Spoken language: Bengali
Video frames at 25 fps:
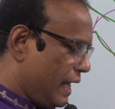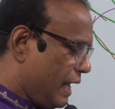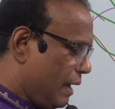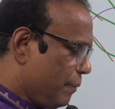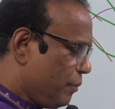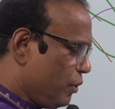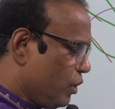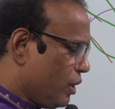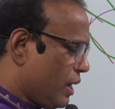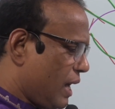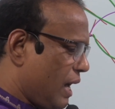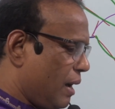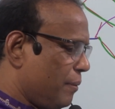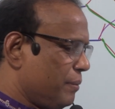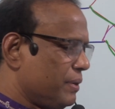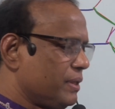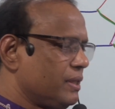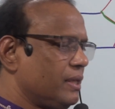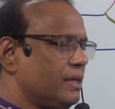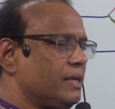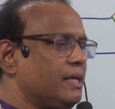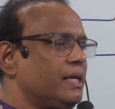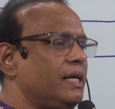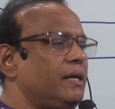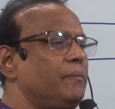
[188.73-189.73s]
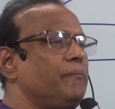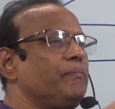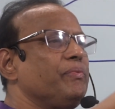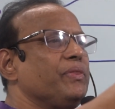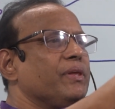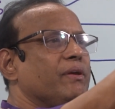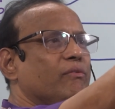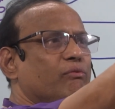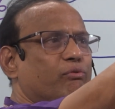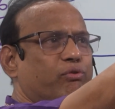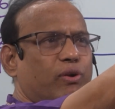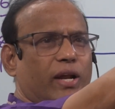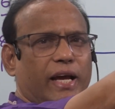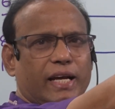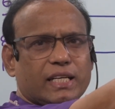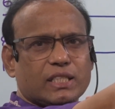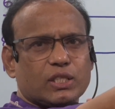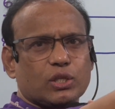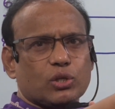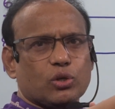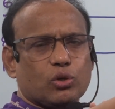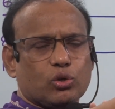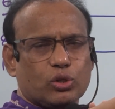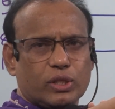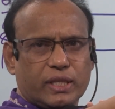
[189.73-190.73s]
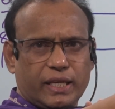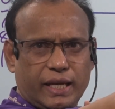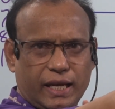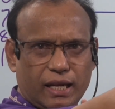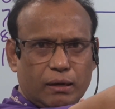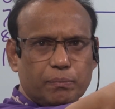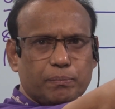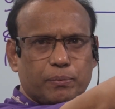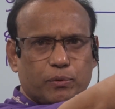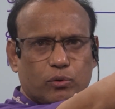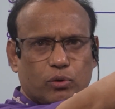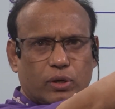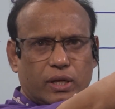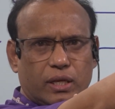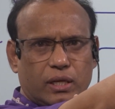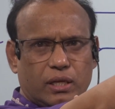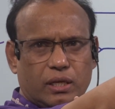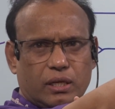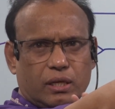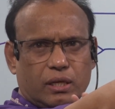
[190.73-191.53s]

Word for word: এবং আমাদেরকে ফ্লেকশন করতে হেল্প করে